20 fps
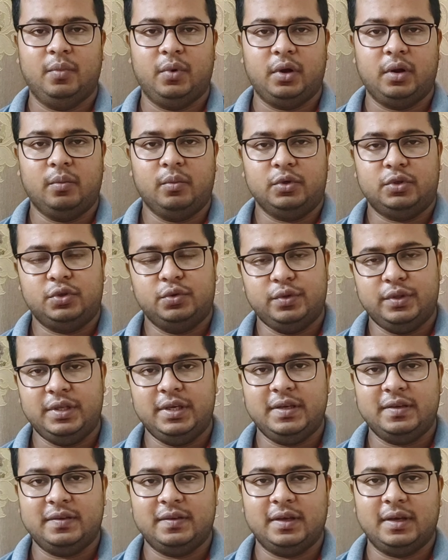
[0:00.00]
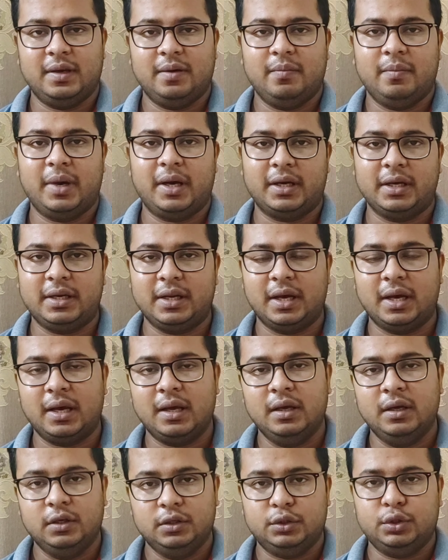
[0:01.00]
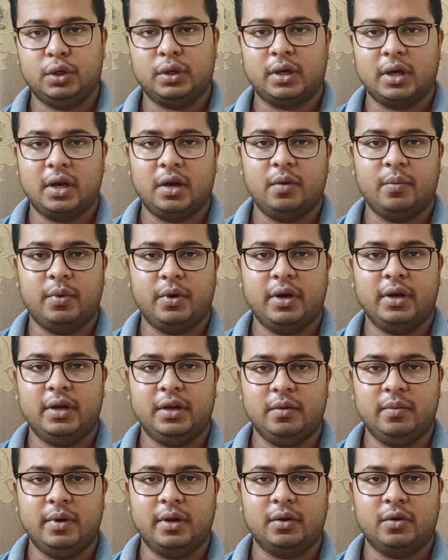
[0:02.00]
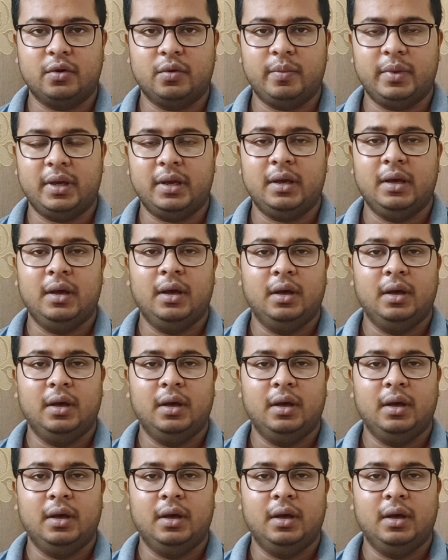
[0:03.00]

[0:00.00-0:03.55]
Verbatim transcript: পরামর্শ দিয়েছে বাকিটা সরকারের উপরে নির্ভর করবে